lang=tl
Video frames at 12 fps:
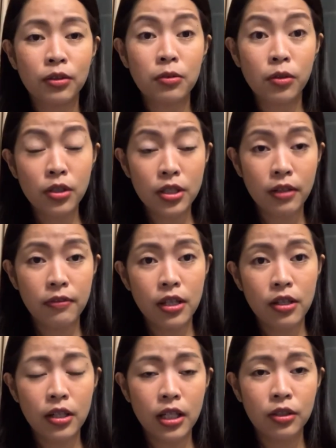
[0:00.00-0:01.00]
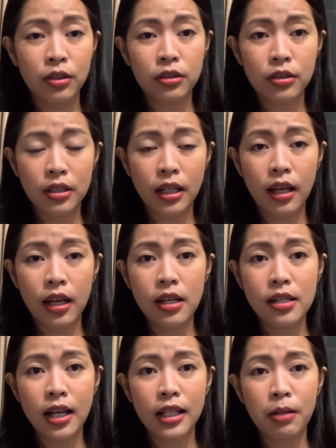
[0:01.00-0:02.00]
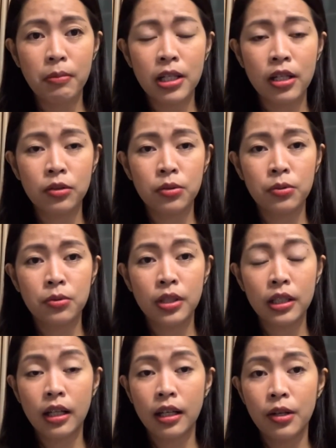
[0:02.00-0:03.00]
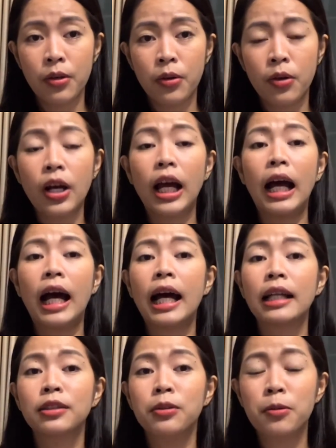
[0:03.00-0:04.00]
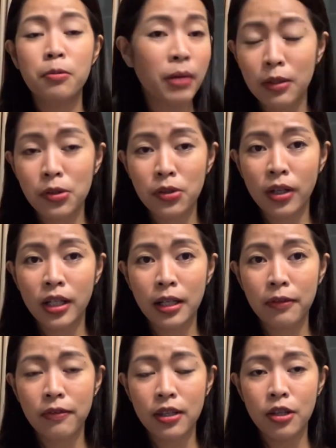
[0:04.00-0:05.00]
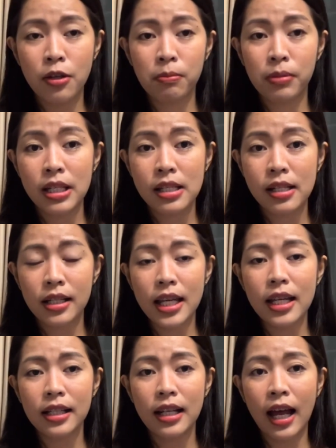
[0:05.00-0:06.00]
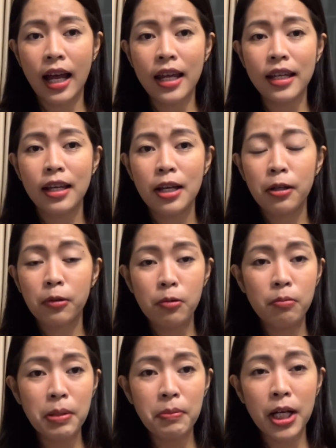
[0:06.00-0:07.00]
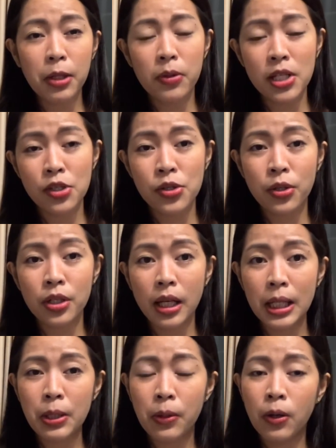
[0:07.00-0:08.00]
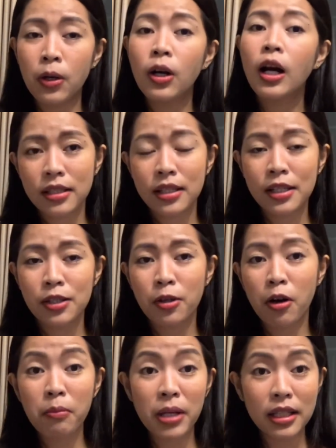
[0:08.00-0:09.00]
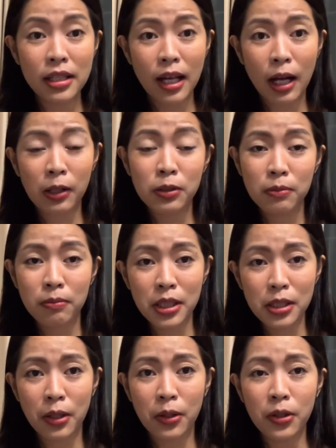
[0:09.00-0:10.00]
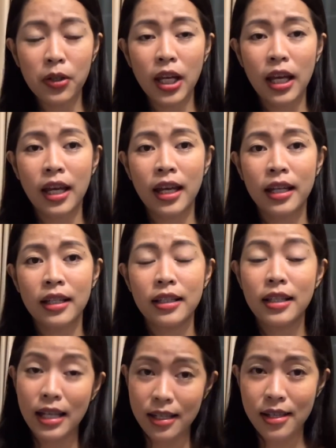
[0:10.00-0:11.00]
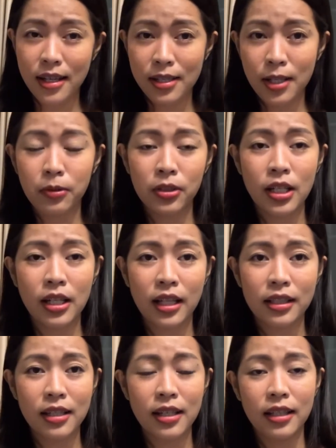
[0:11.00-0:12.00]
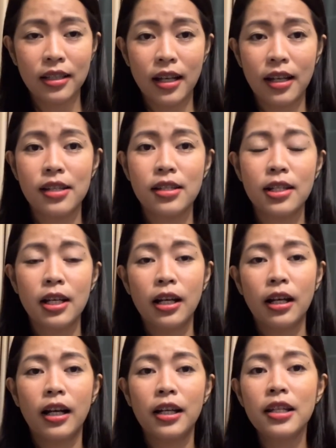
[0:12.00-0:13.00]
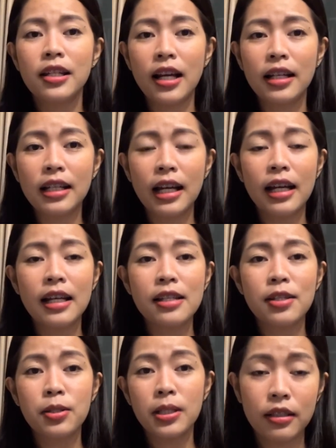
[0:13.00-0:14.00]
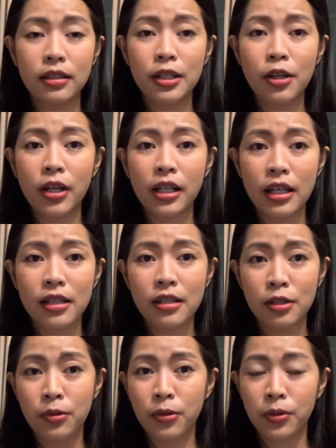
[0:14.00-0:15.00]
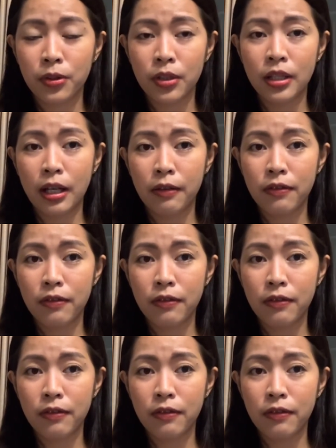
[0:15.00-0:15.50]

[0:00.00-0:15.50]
tungkol sa video na to today. Sana may natutunan kayo at kung may gustuhan ang video, please click like. Kung may mga question kayo, just comment down below and yes, sasagutin natin yan guys. Ayun lang guys. See you again sa susunod na